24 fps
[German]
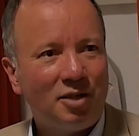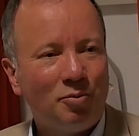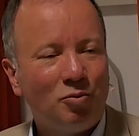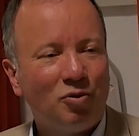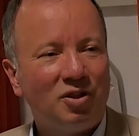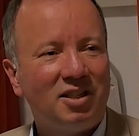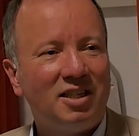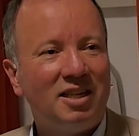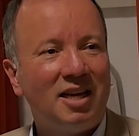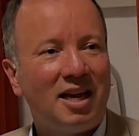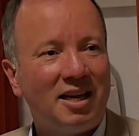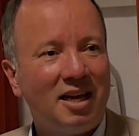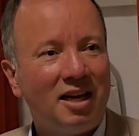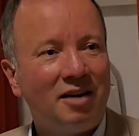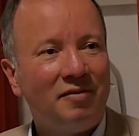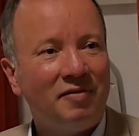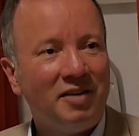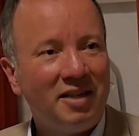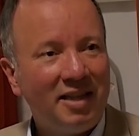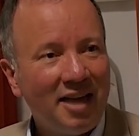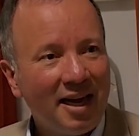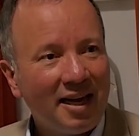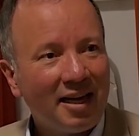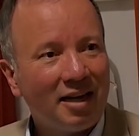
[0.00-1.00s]
Ich muss die ja
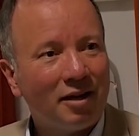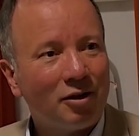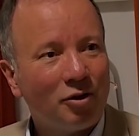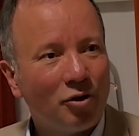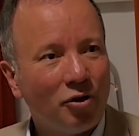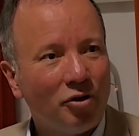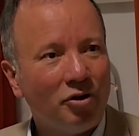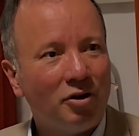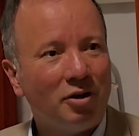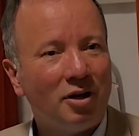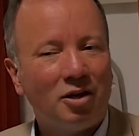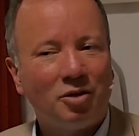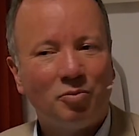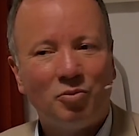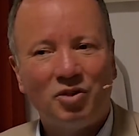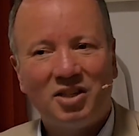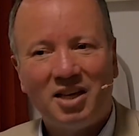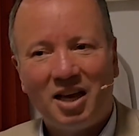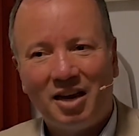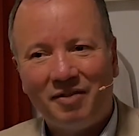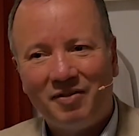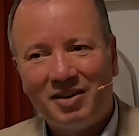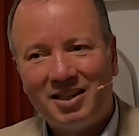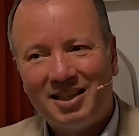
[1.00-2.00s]
irgendwie decken können. Also
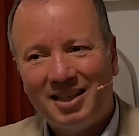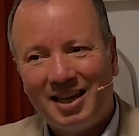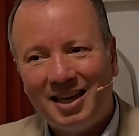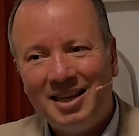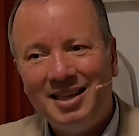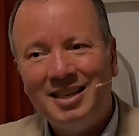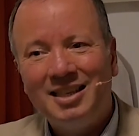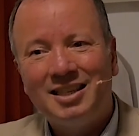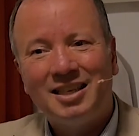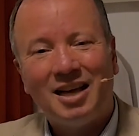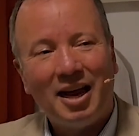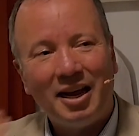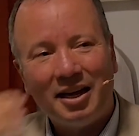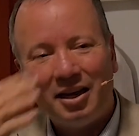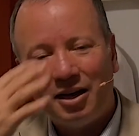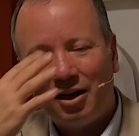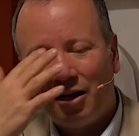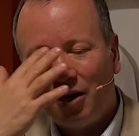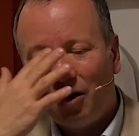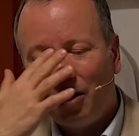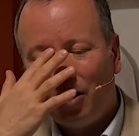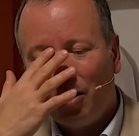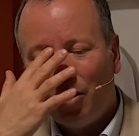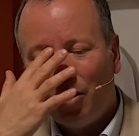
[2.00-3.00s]
muss ja irgendwas drin sein.